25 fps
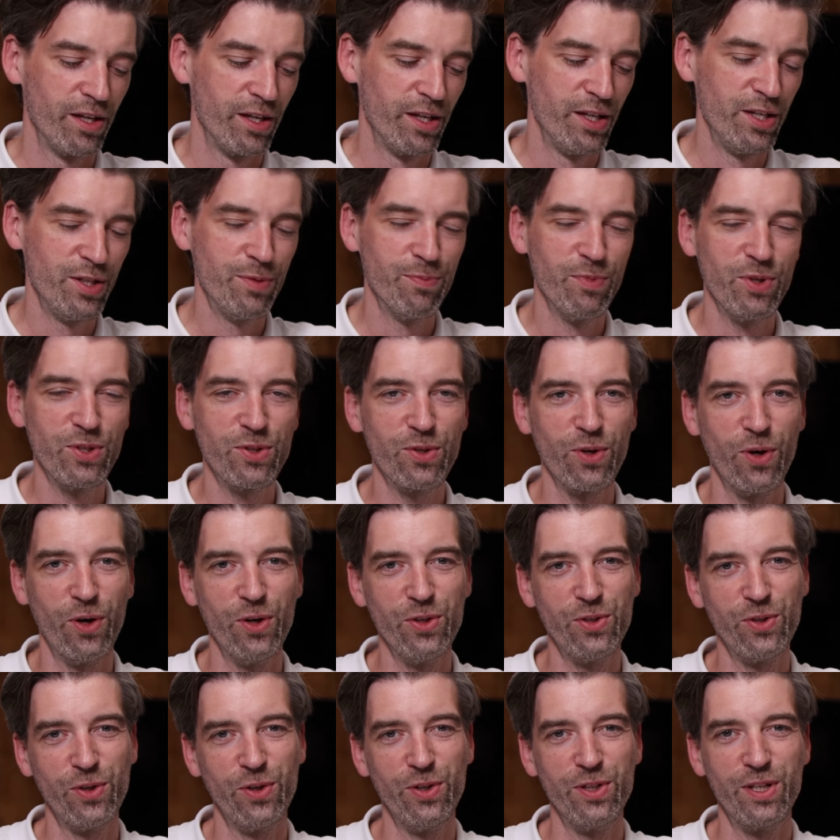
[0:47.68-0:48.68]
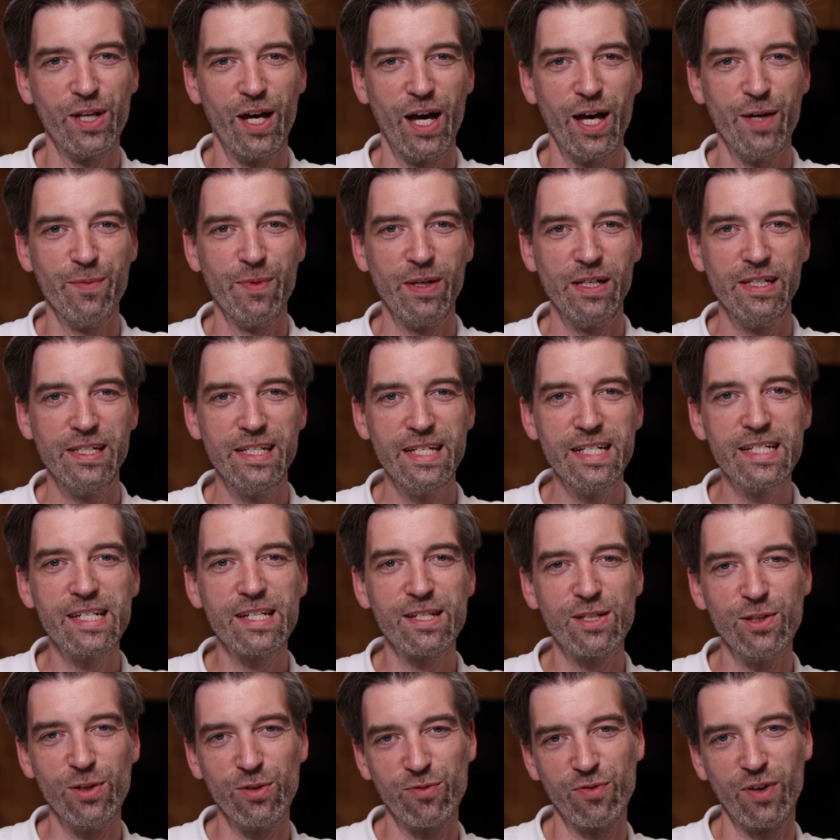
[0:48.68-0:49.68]
Ich möchte euch heute einmal
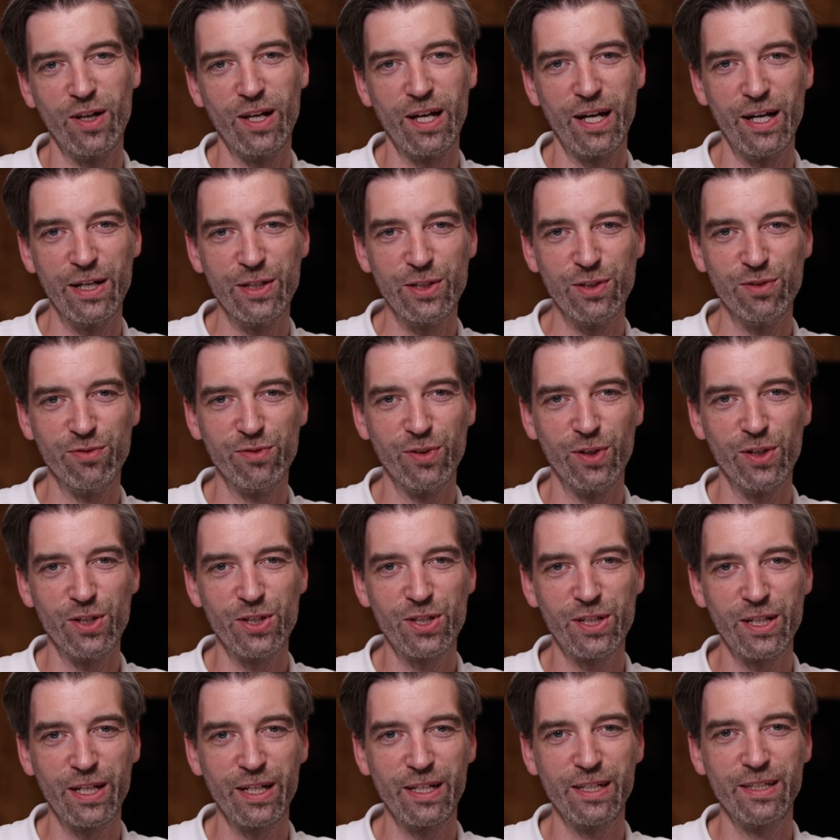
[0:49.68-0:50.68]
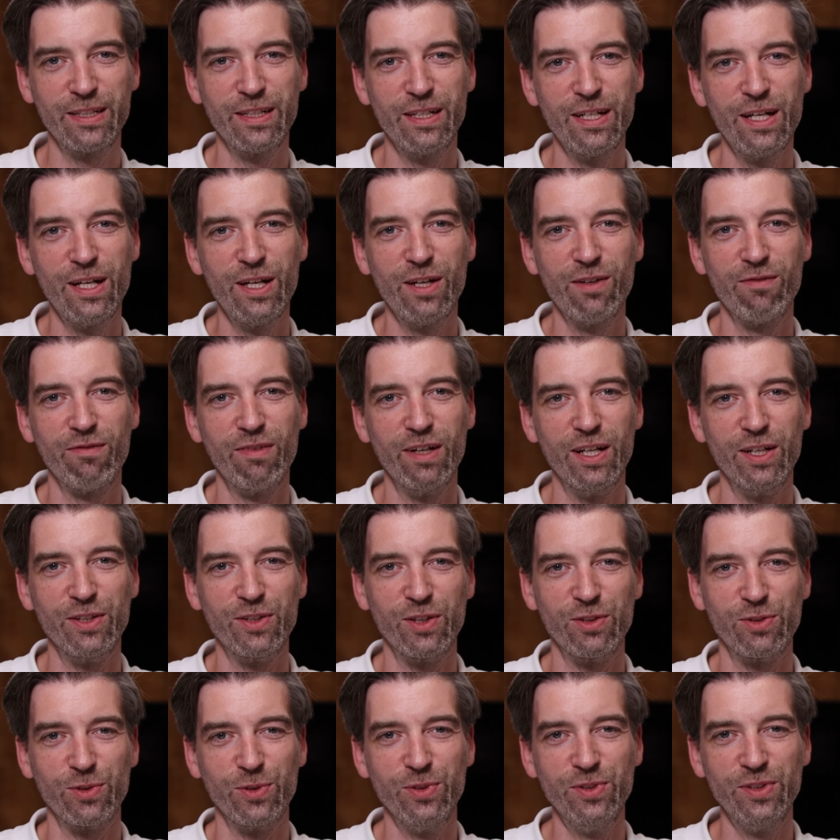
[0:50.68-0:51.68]
dieses Notfallradio vorstellen, weil es
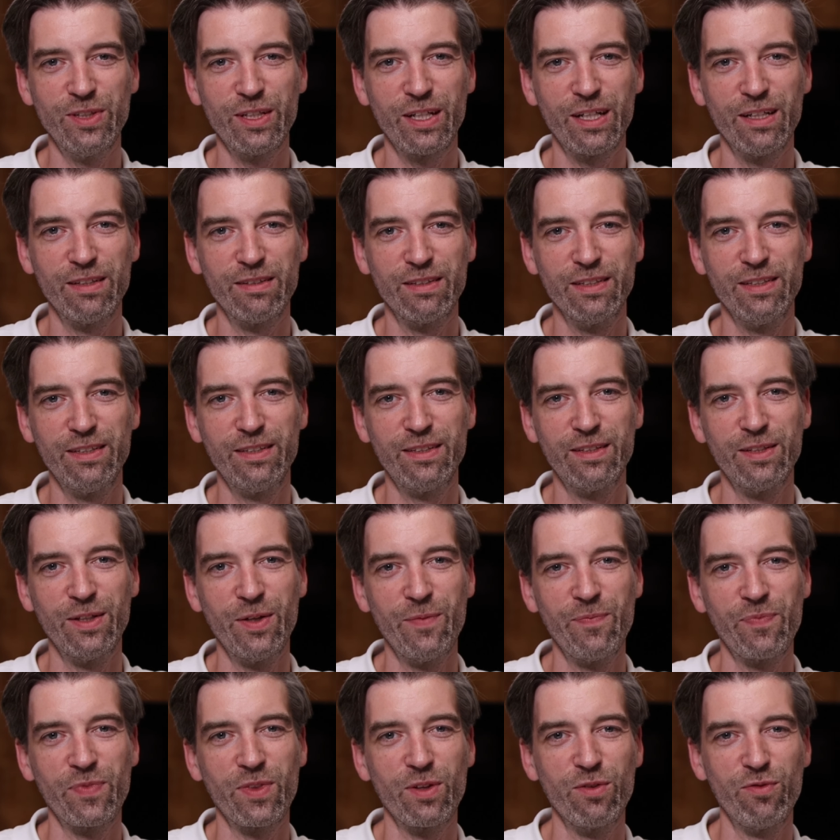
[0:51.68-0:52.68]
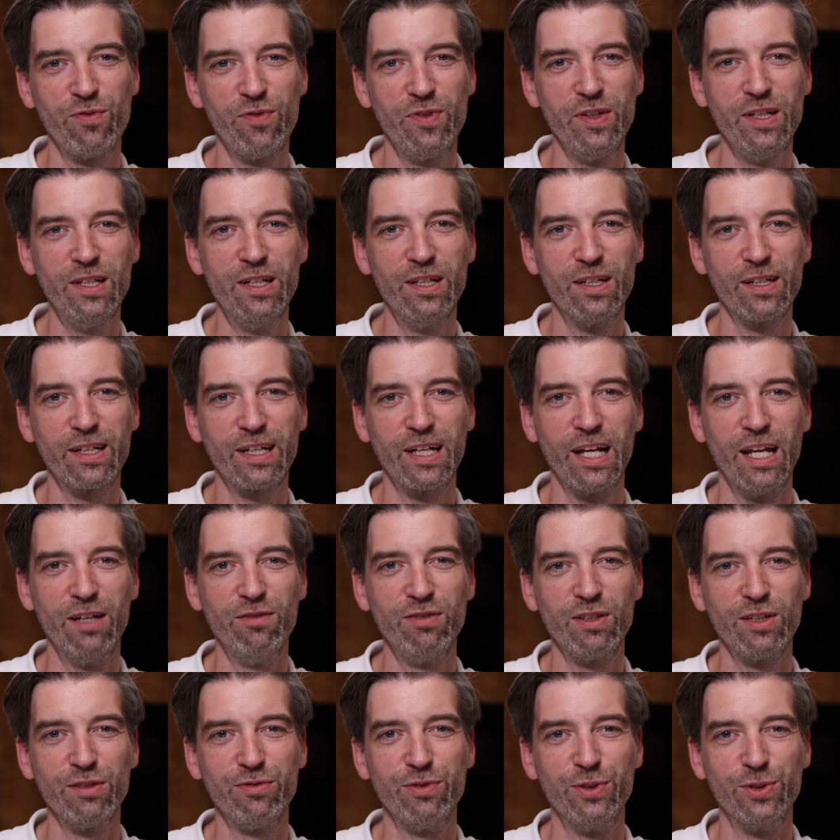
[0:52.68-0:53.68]
aus unserer Sicht viele
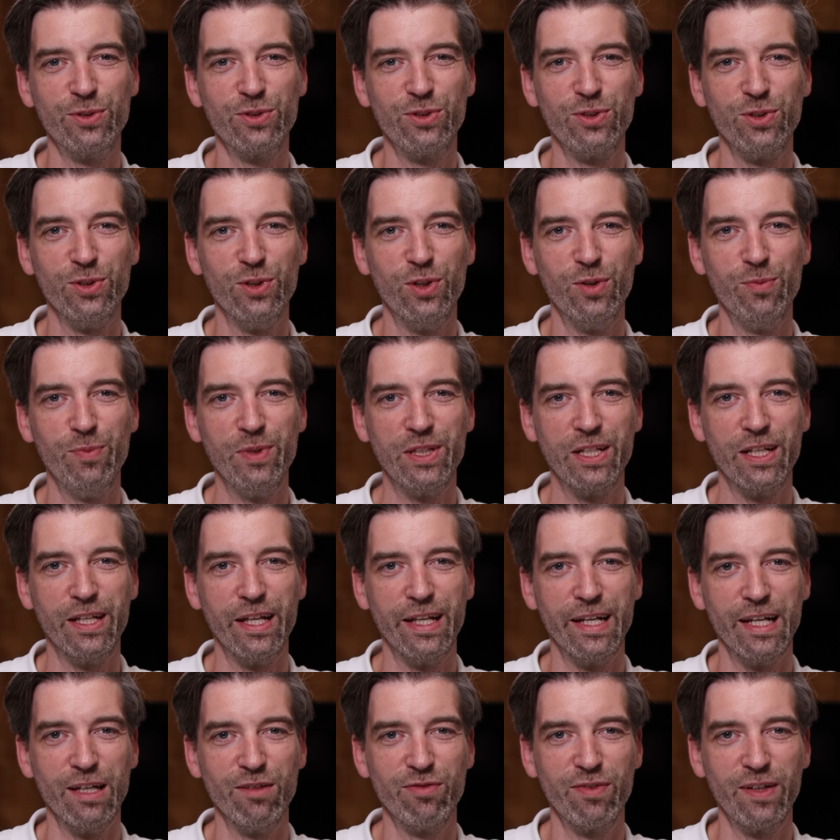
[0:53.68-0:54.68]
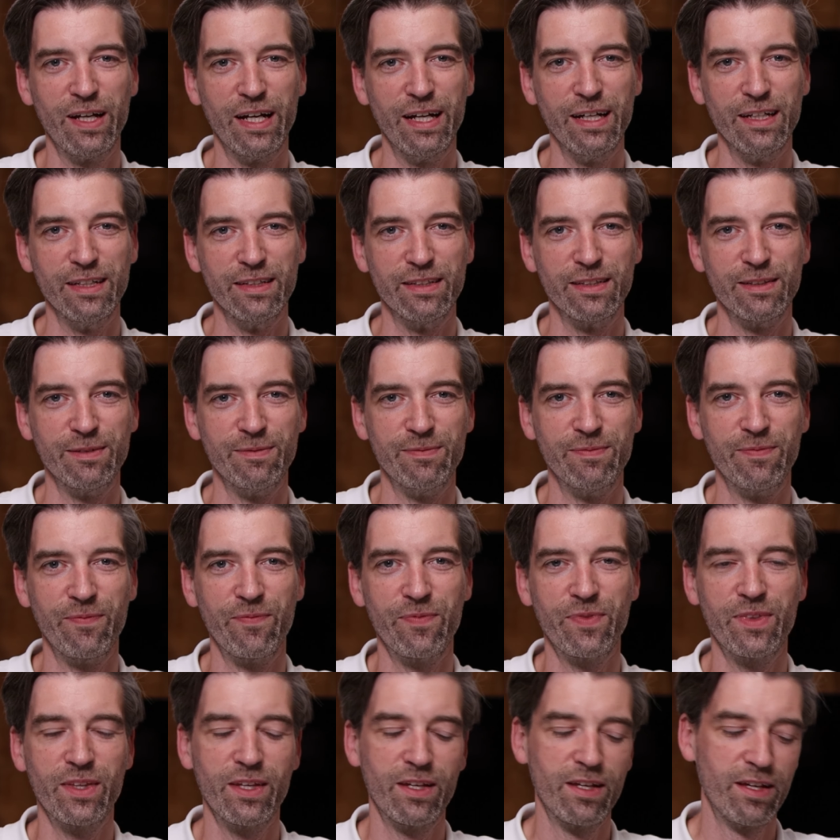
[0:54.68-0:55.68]
clevere Funktionen miteinander vereint.
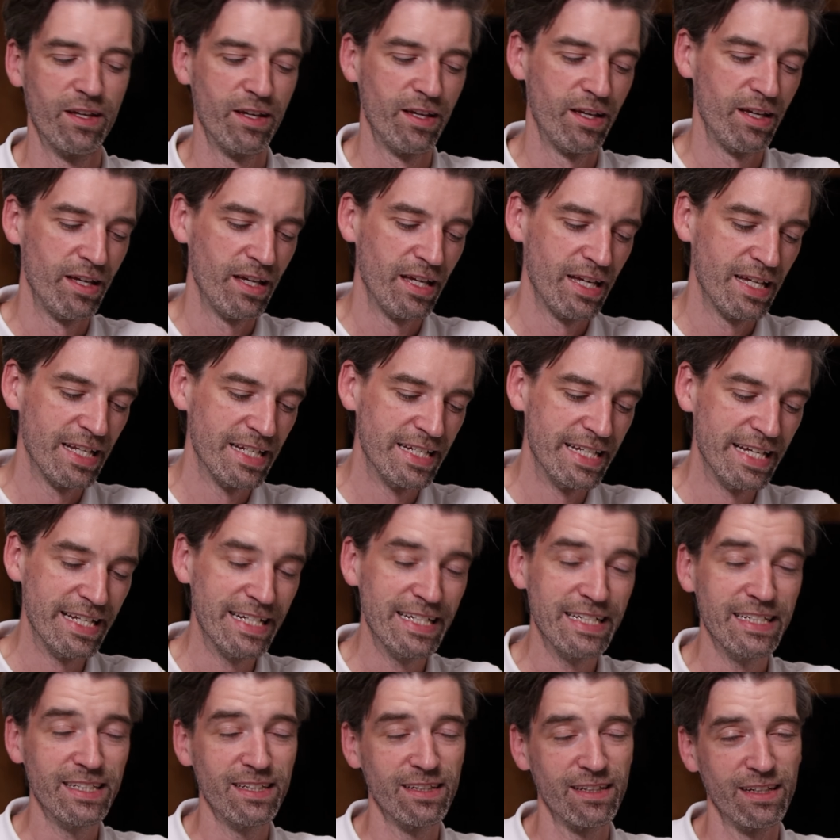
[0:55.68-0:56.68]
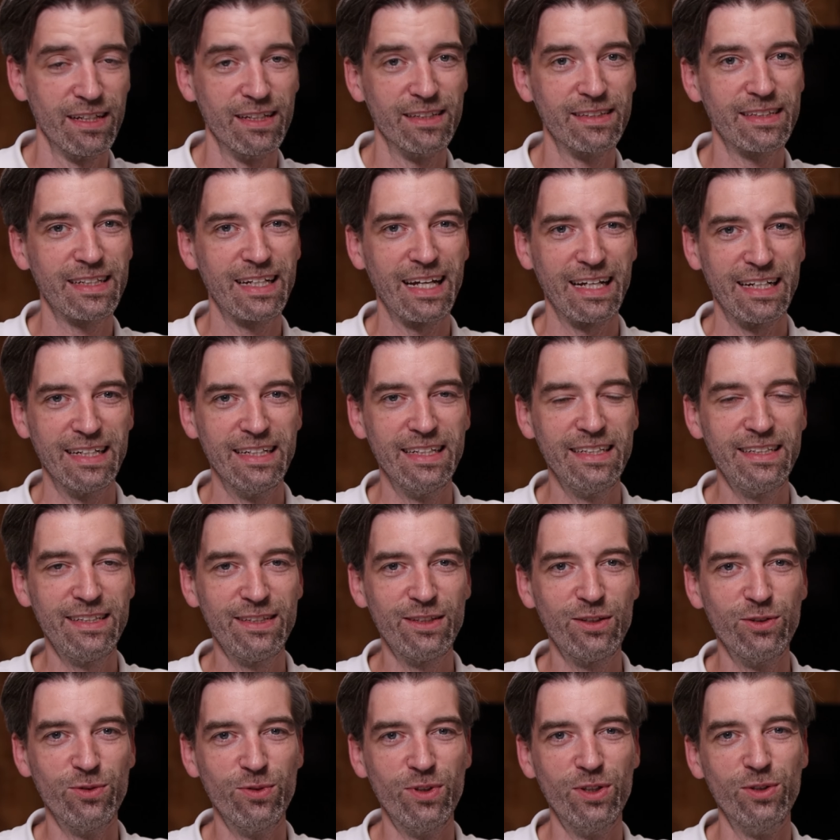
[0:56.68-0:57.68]
Denn es kann
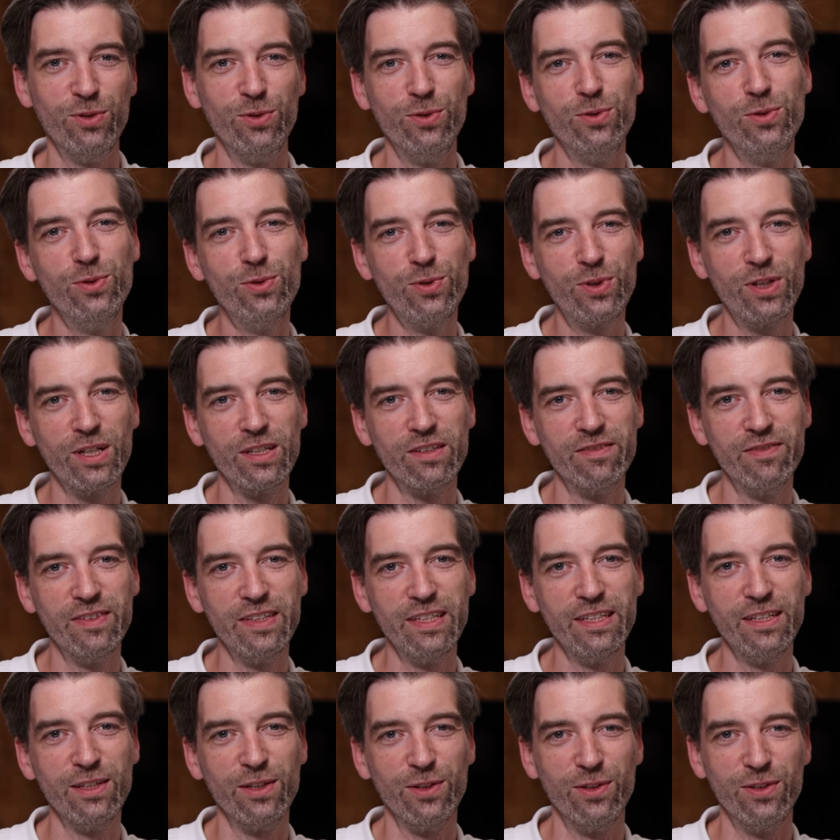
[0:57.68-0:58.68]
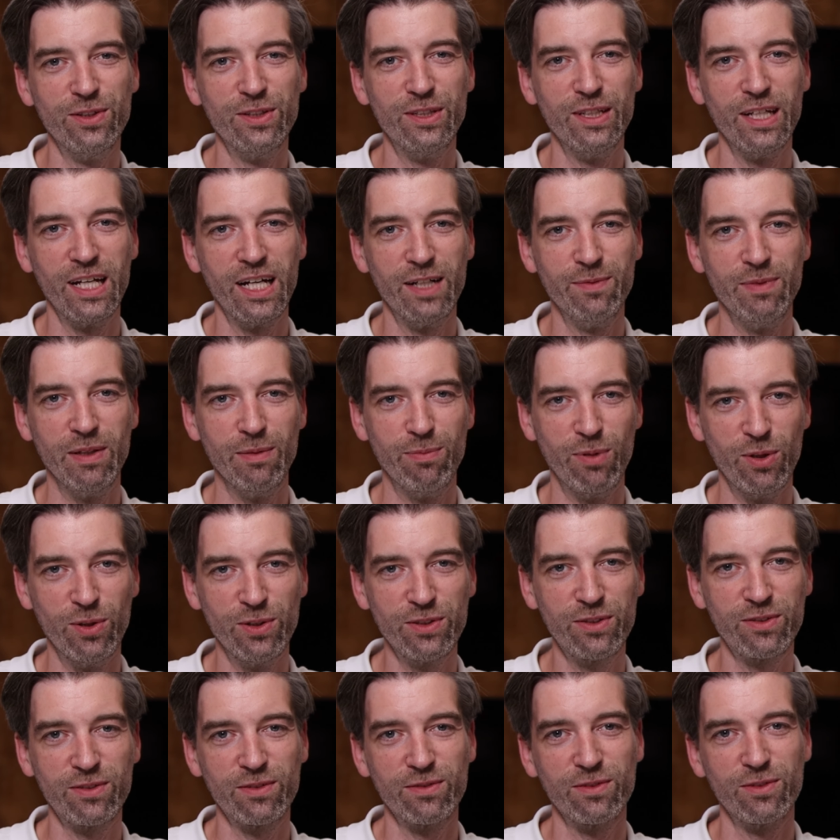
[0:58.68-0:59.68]
nicht nur UKW und DAB
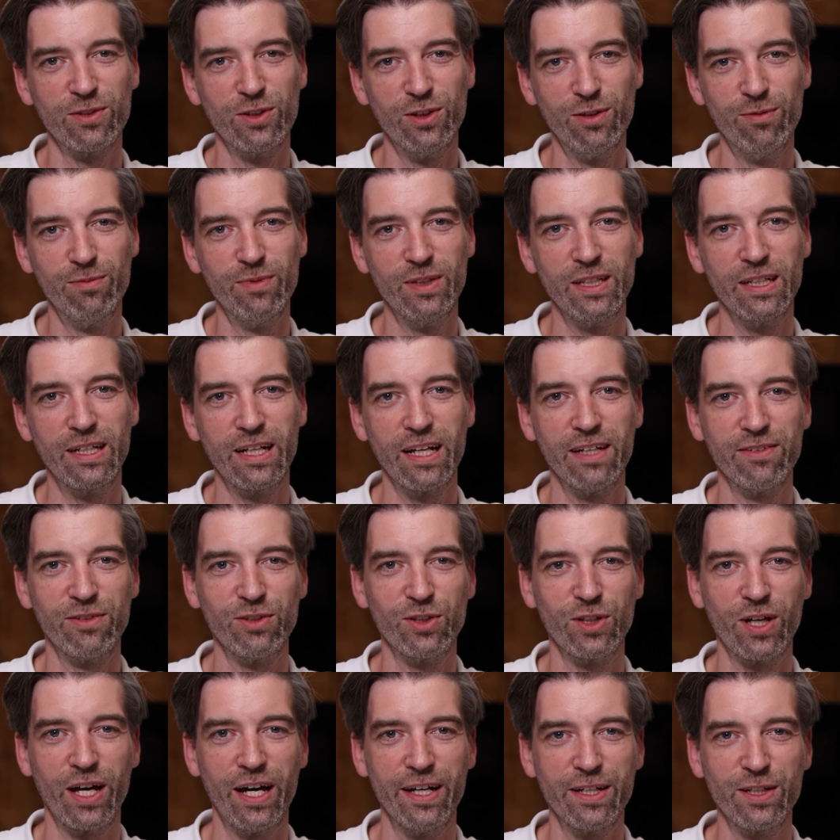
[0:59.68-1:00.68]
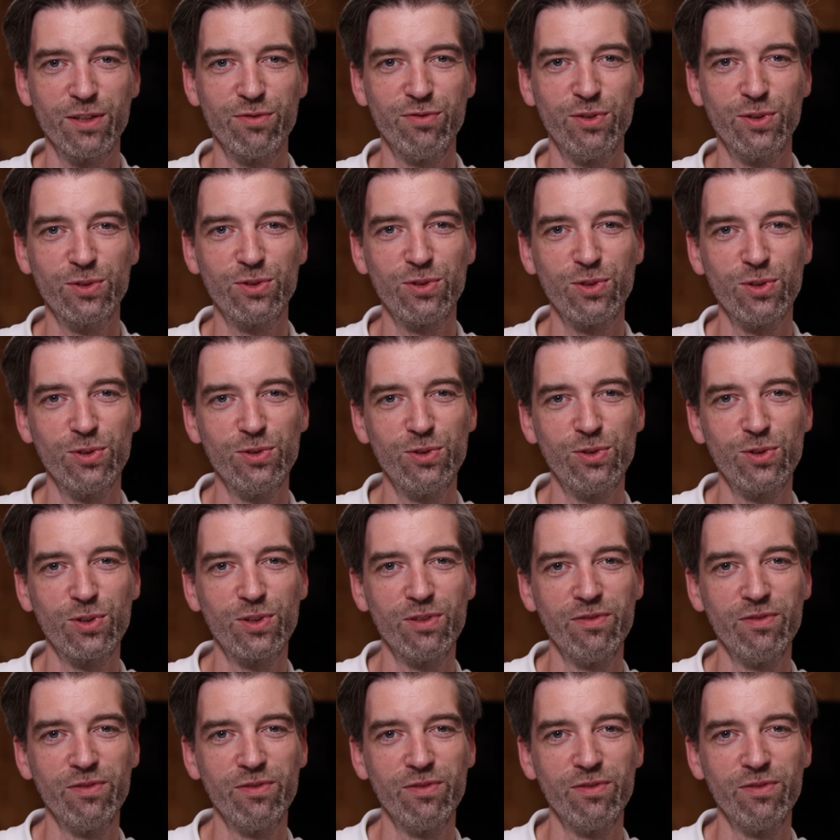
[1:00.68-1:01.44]
Plus, um die klassische Radiofunktion zu